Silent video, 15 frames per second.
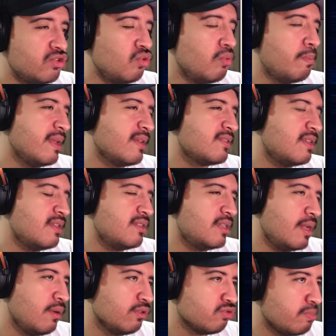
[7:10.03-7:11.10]
su
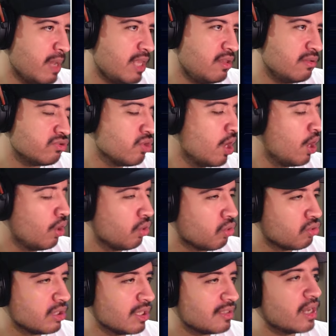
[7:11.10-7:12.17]
presencia en los medios,
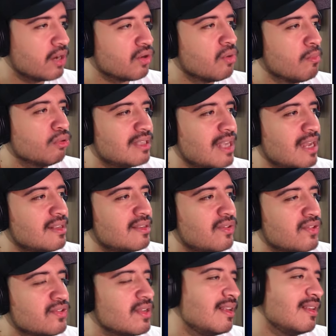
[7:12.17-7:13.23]
conectar con
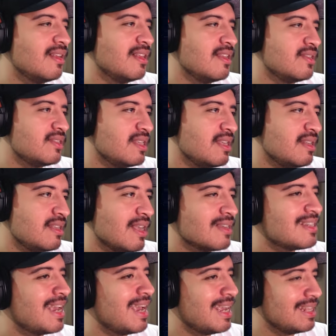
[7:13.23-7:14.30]
votantes de
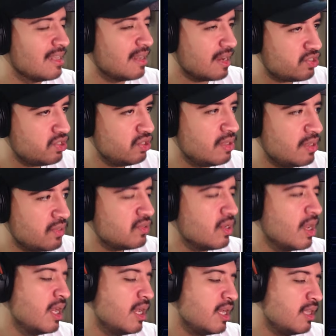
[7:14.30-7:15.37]
distintas generaciones
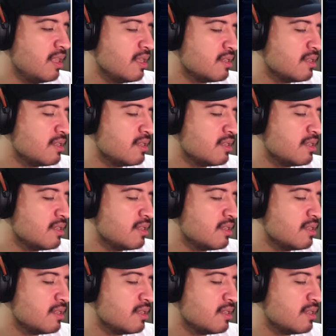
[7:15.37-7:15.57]
y